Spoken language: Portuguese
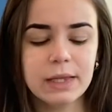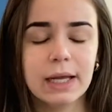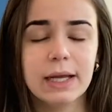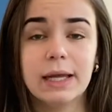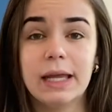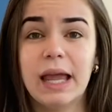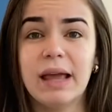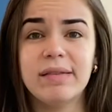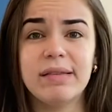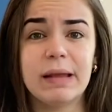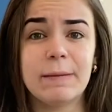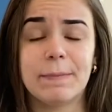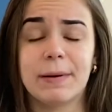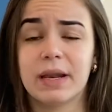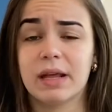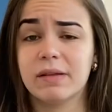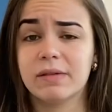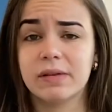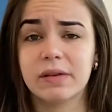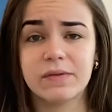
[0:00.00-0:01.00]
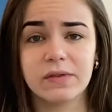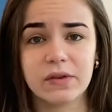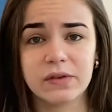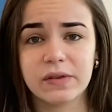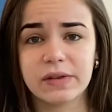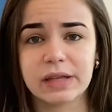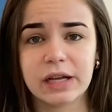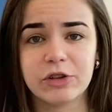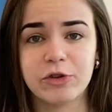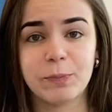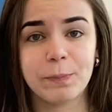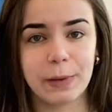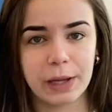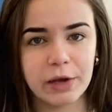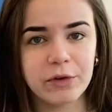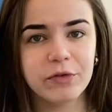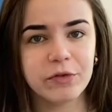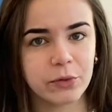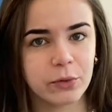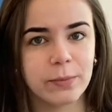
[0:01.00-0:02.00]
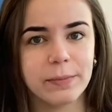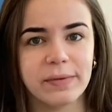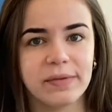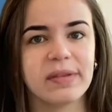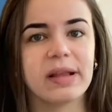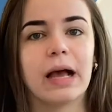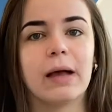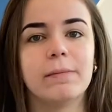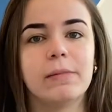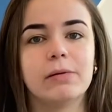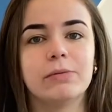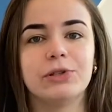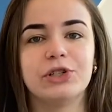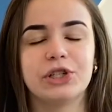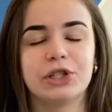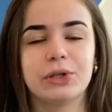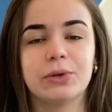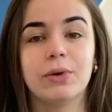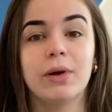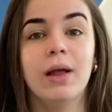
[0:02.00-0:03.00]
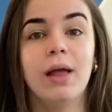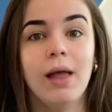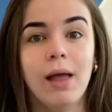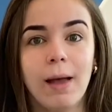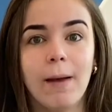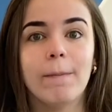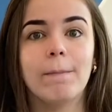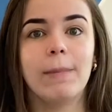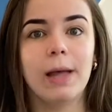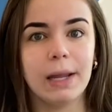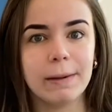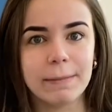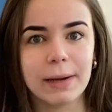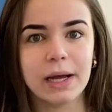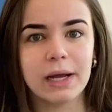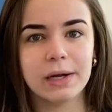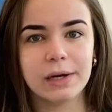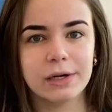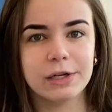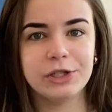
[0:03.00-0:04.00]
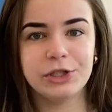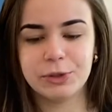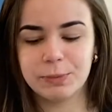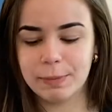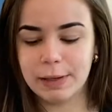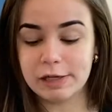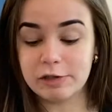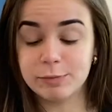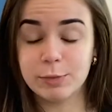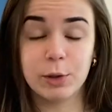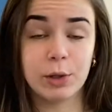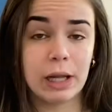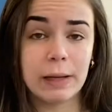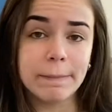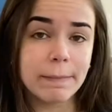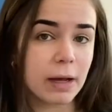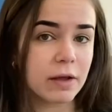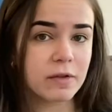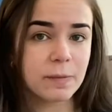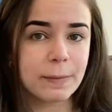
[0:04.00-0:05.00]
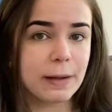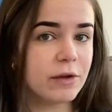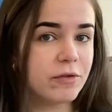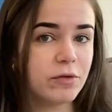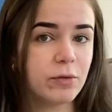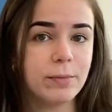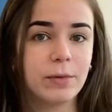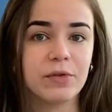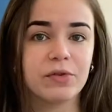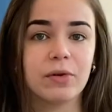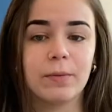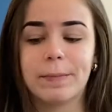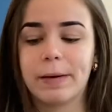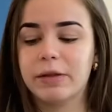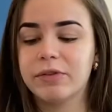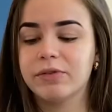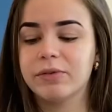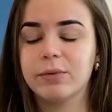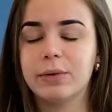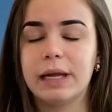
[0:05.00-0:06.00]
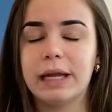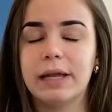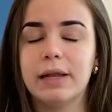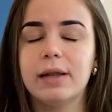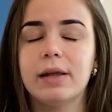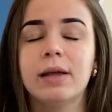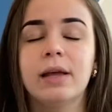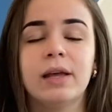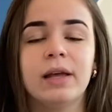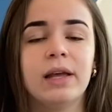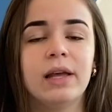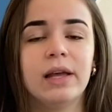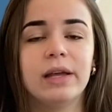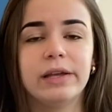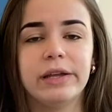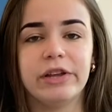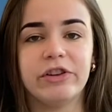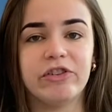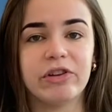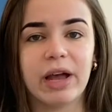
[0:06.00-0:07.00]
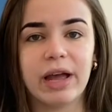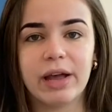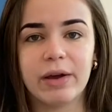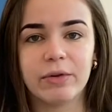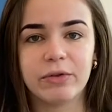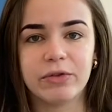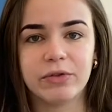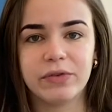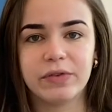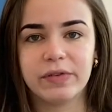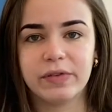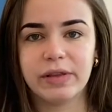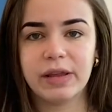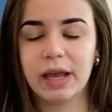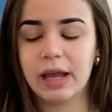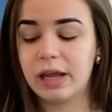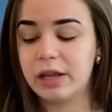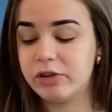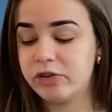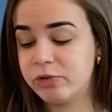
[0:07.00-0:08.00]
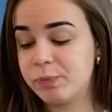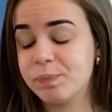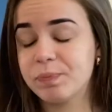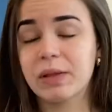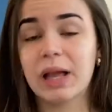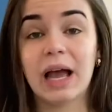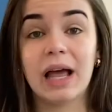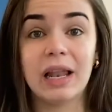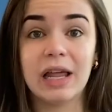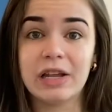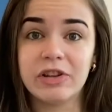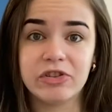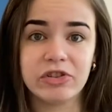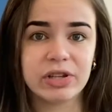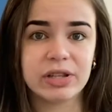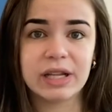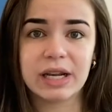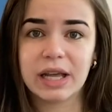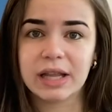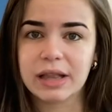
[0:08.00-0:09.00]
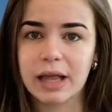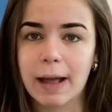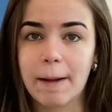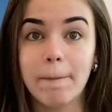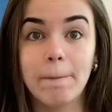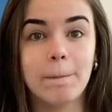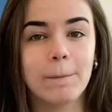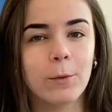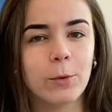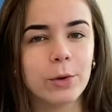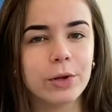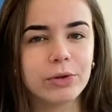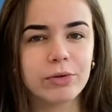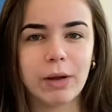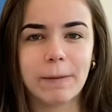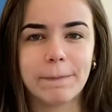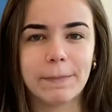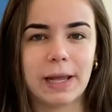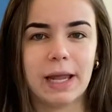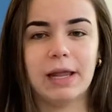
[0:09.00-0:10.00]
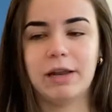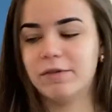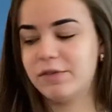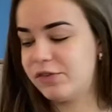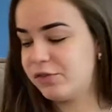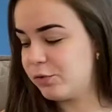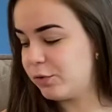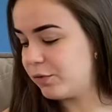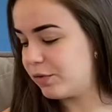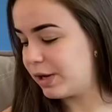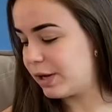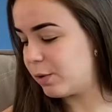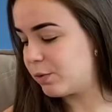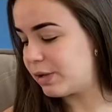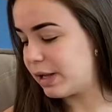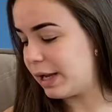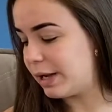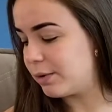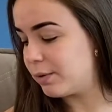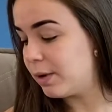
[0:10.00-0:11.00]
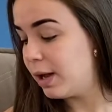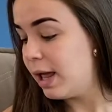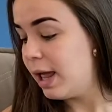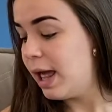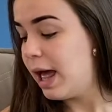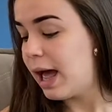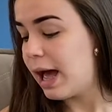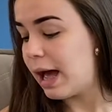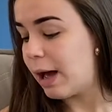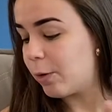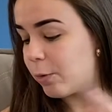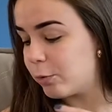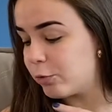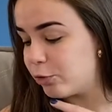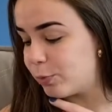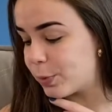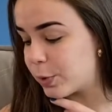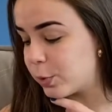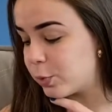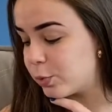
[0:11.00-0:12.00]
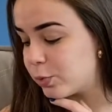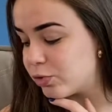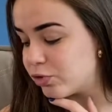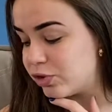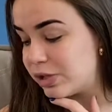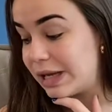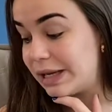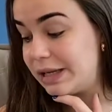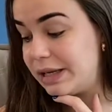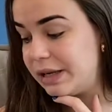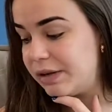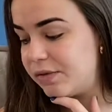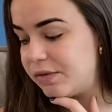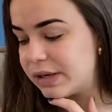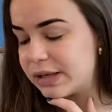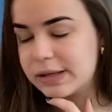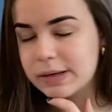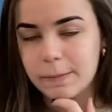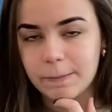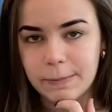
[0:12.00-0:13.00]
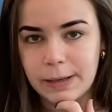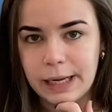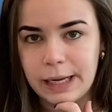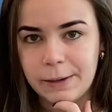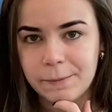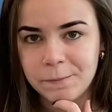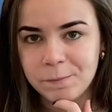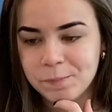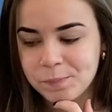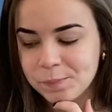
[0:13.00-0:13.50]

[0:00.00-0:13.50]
E assim, parece que você tá de perfume, sabe? É um cheiro bem marcante mesmo. Eu nem passo perfume, eu só passo ele e já é o suficiente. Além de hidratar muito a pele. Vocês vão ver que eu tenho alguns produtos da Nivea também.